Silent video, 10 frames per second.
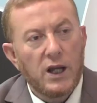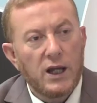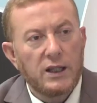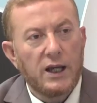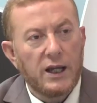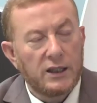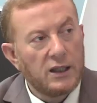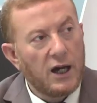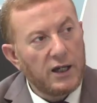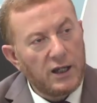هذا
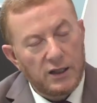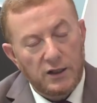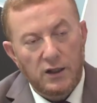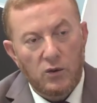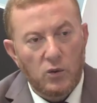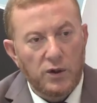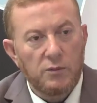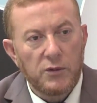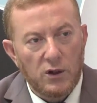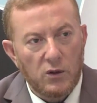أدى إلى تطور
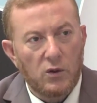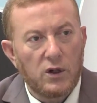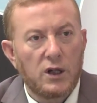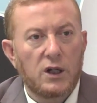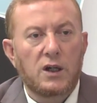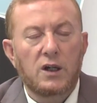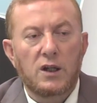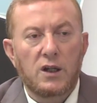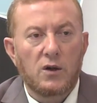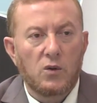يمكن نقول لك
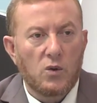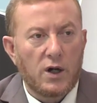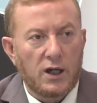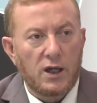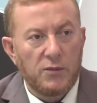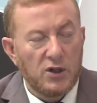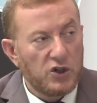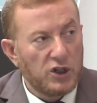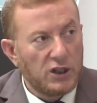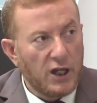اللي هو كبير
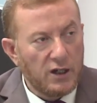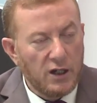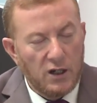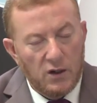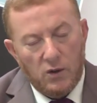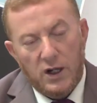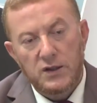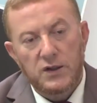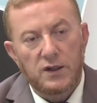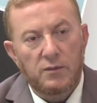جدا
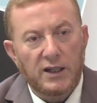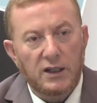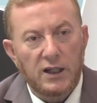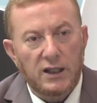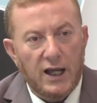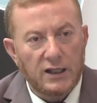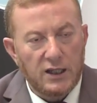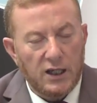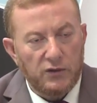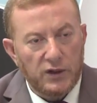وخاصه بعض القطاعات
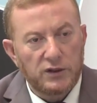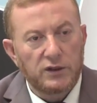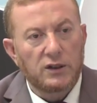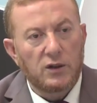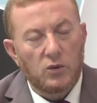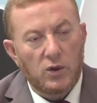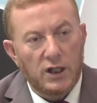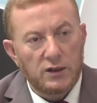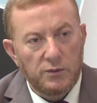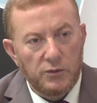اللي عرفت
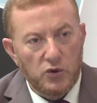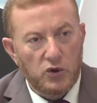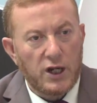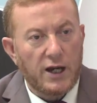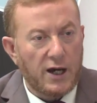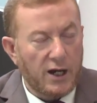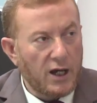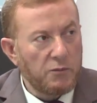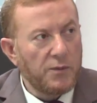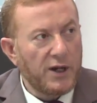تطورات بجوج
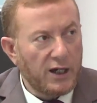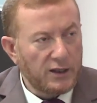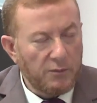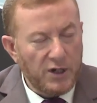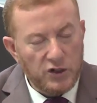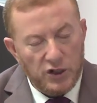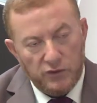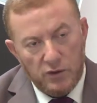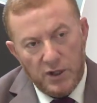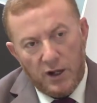الارقام بمعنى اكثر من
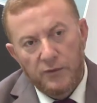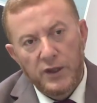10%